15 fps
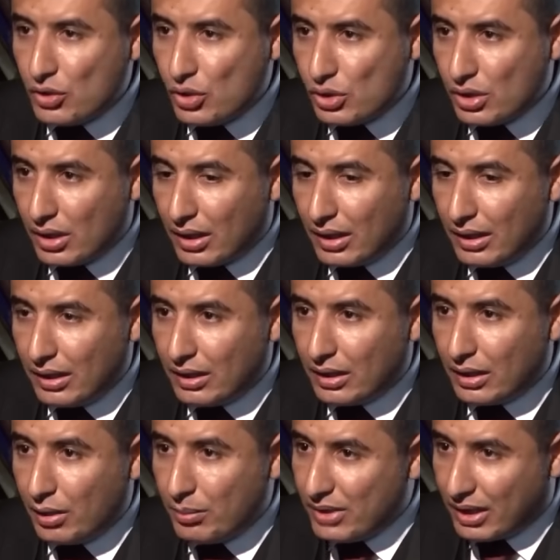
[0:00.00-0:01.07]
جزء
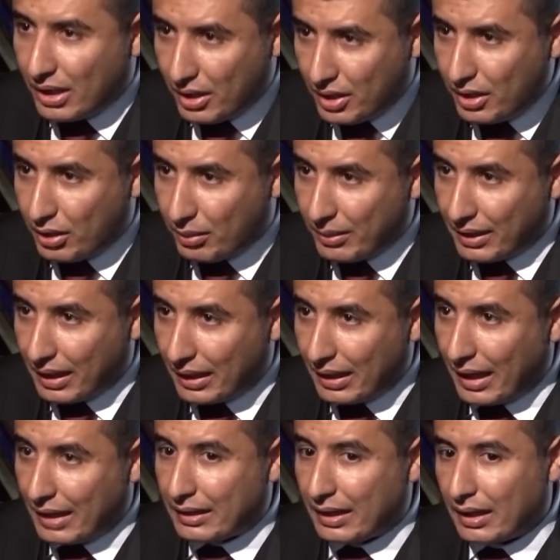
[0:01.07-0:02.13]
اللي يهمني كثير منها
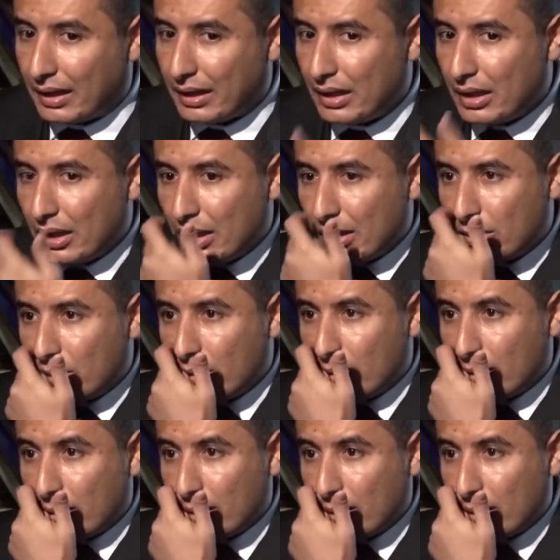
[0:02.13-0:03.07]
لأن مخطة